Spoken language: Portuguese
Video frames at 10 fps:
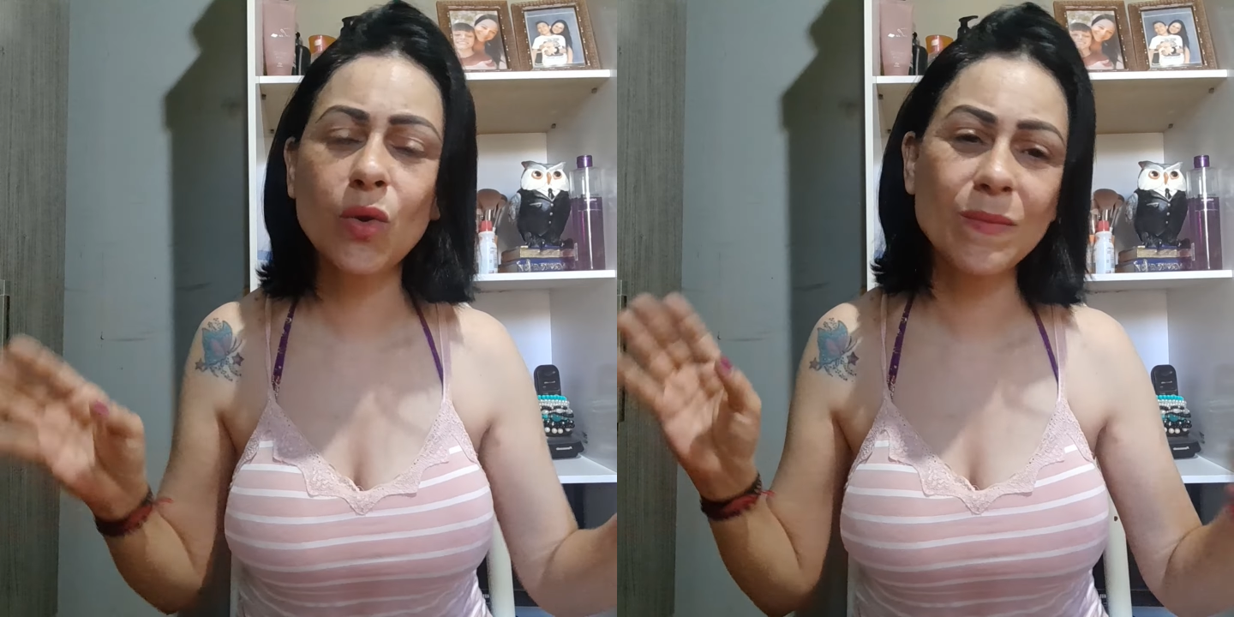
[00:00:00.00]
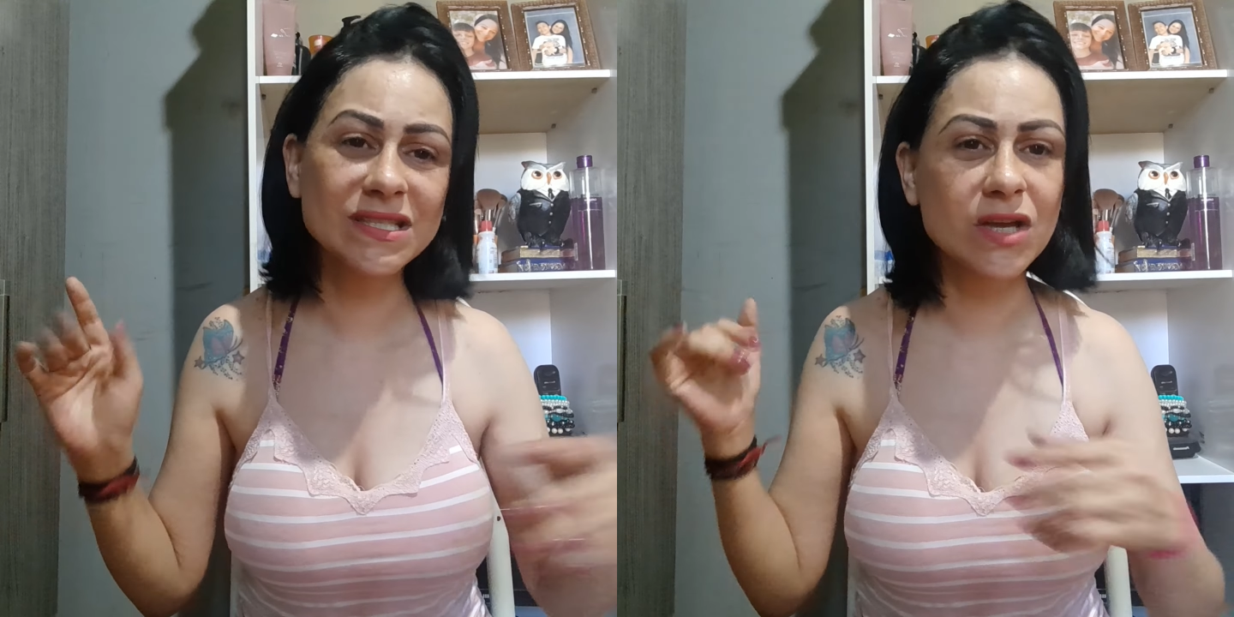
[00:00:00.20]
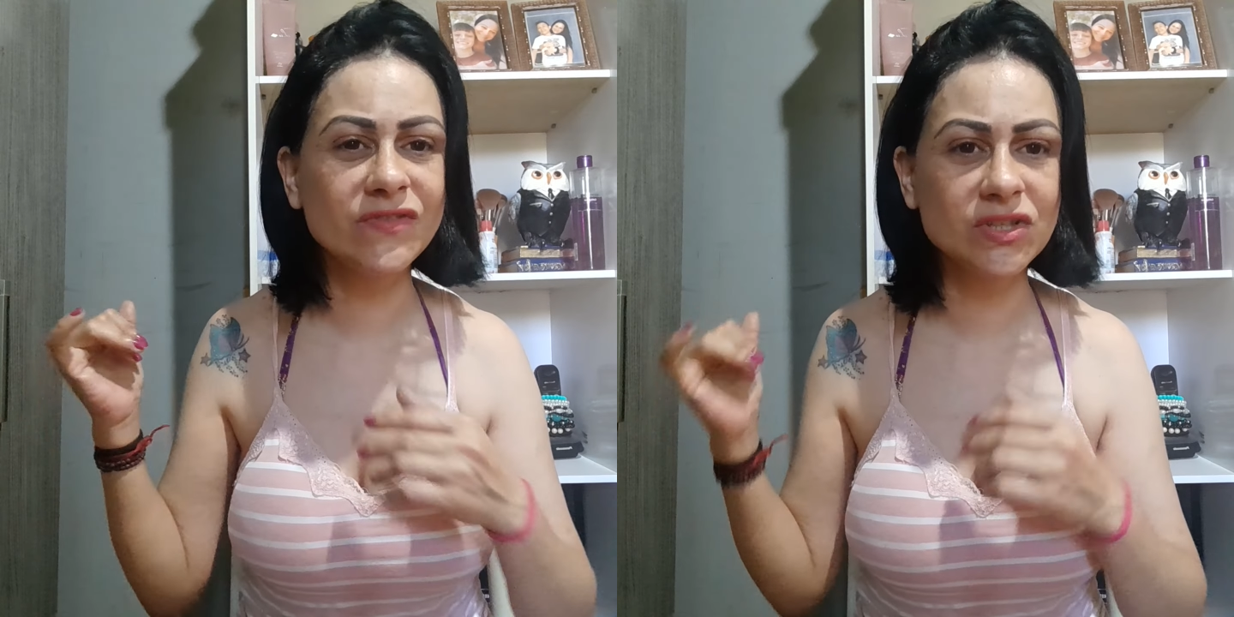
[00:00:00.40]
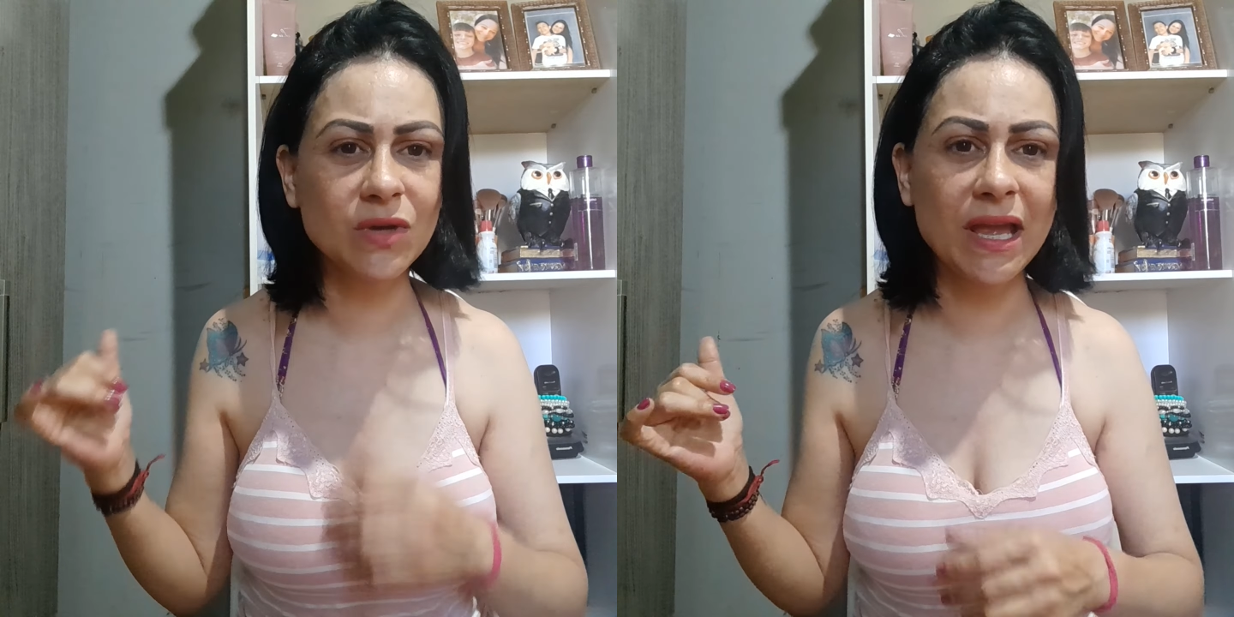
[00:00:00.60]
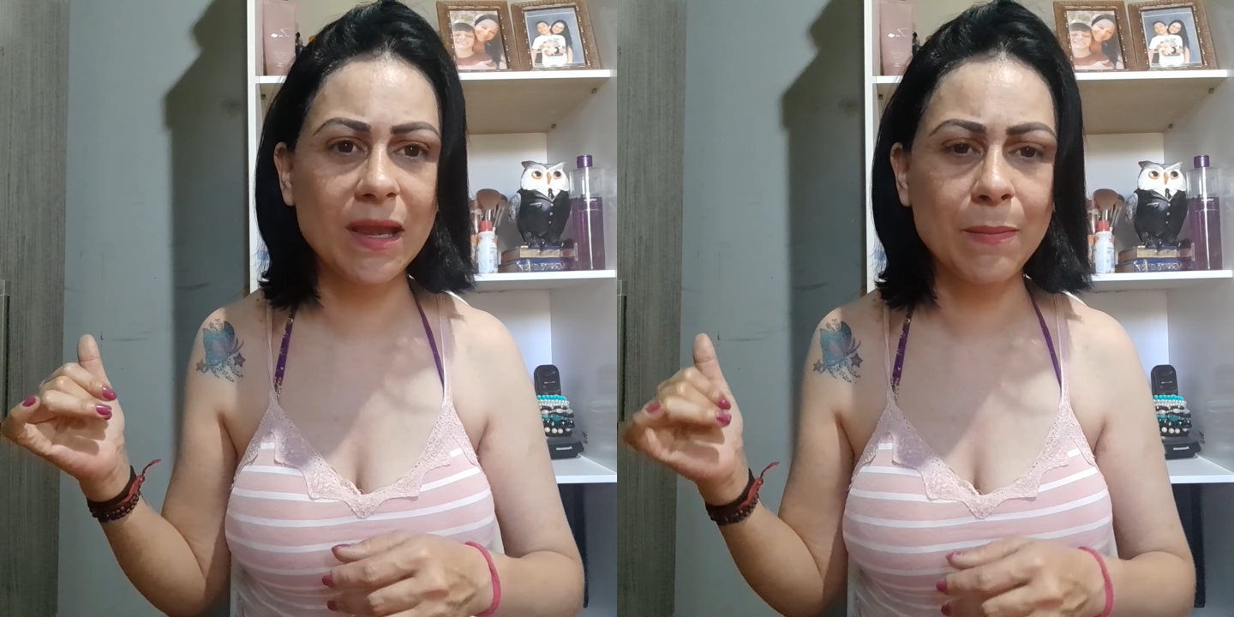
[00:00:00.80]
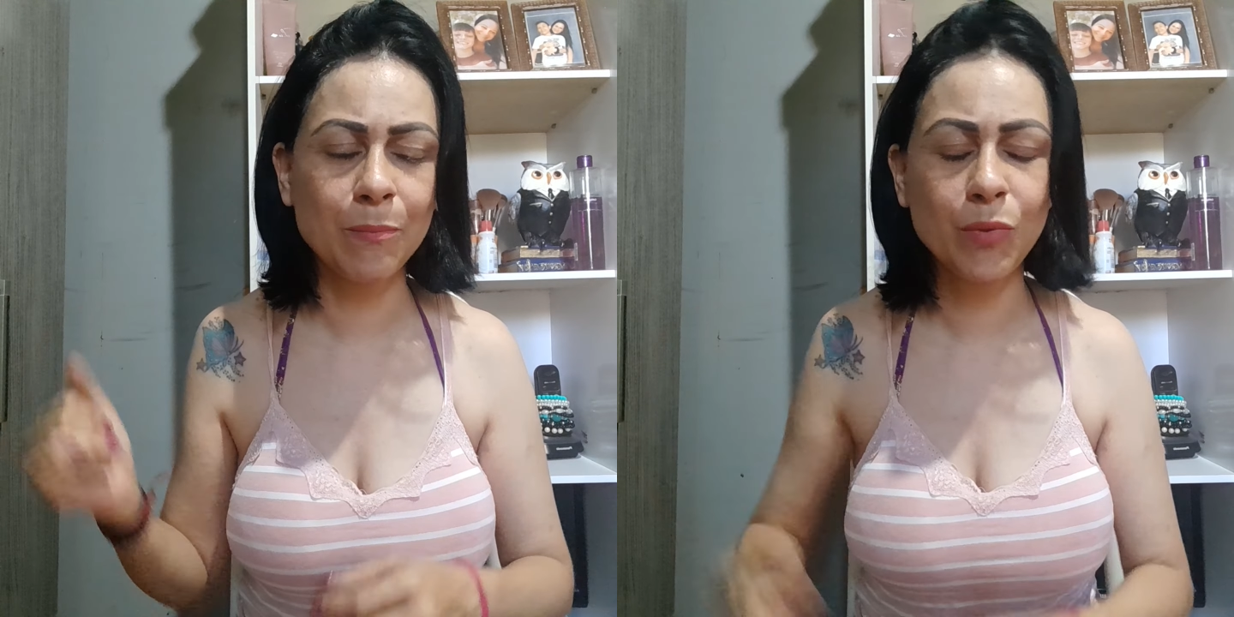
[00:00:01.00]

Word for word: eu começar a é,